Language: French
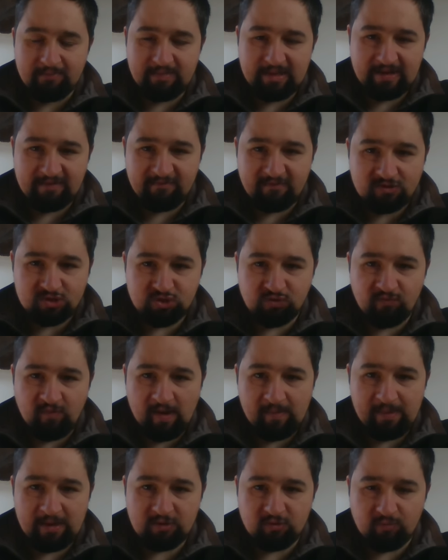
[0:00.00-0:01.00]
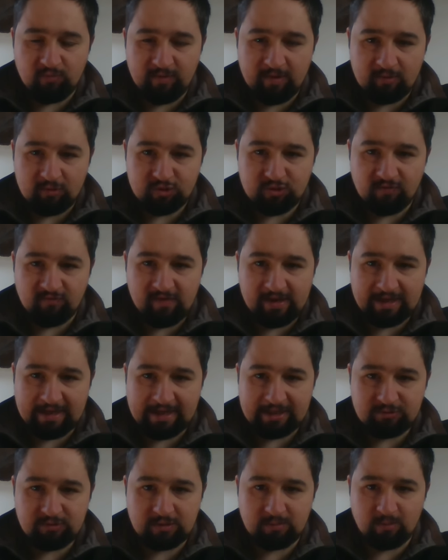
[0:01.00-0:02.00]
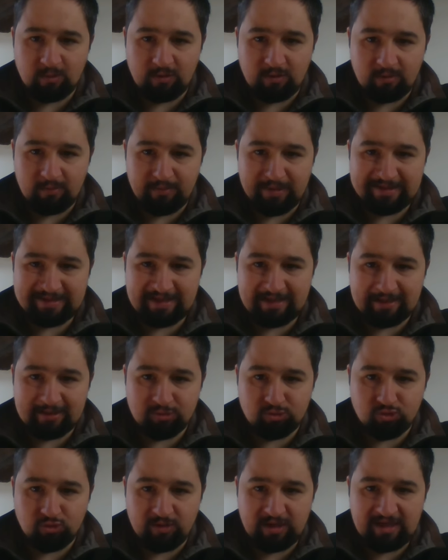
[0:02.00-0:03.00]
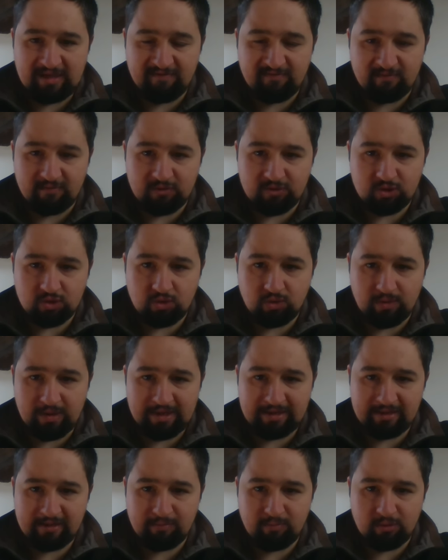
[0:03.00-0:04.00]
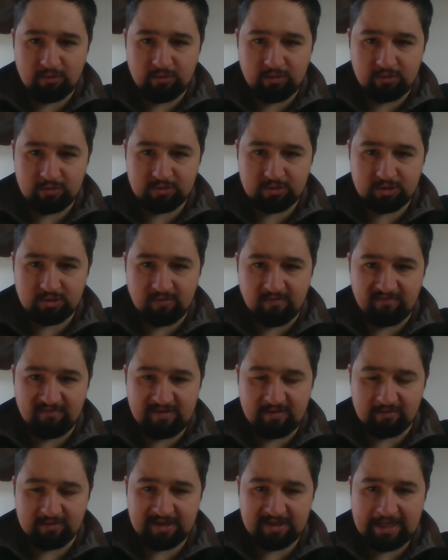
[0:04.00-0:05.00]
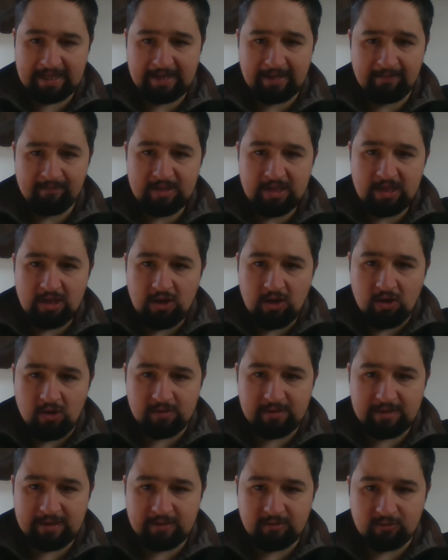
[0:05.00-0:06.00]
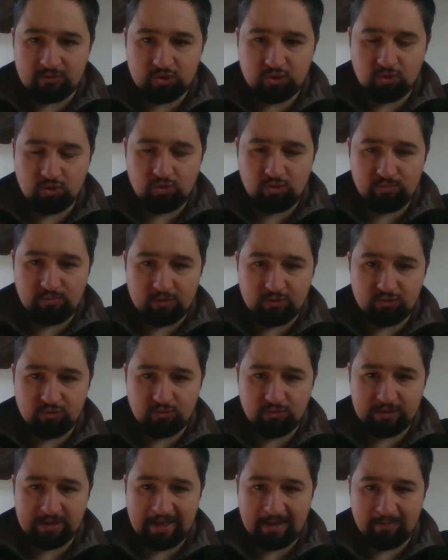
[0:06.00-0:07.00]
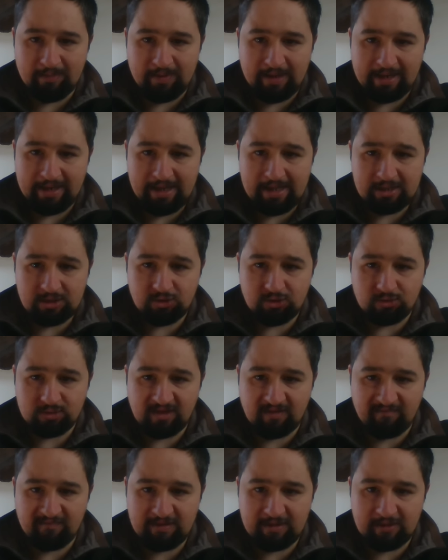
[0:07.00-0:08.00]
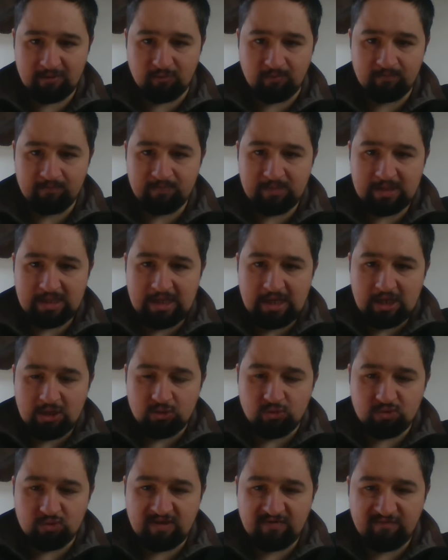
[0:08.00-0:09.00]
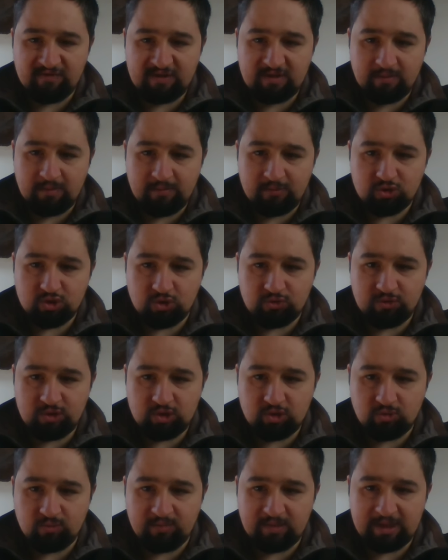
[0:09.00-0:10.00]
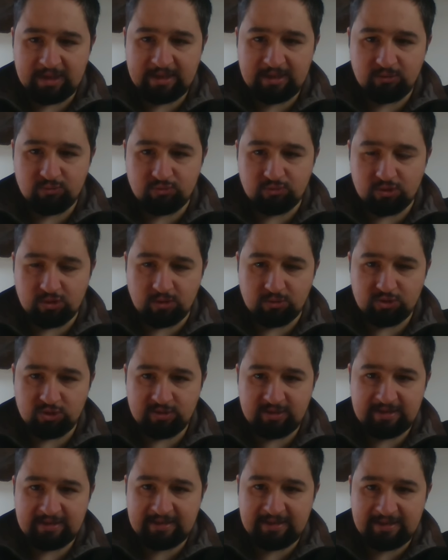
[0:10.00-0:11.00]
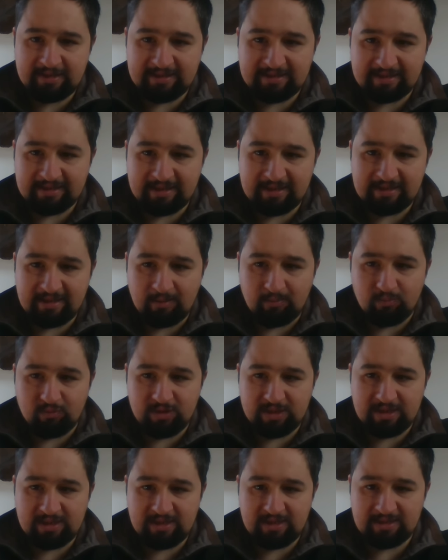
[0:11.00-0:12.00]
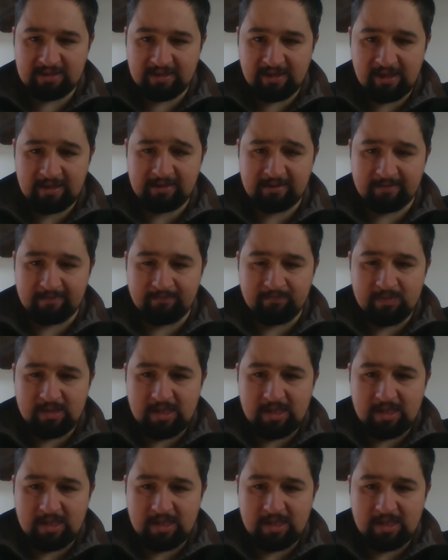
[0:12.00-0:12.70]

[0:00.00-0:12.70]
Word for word: Mais avant, je vous rappelle que vous pouvez recevoir gratuitement ma sélection de livres sur l'indépendance financière en cliquant sur le bandeau qui apparaît sur cette vidéo. Donc effectivement, bah, aujourd'hui, je vais vous parler, donc, comme je disais, des 5 étapes pour liquider ses dettes,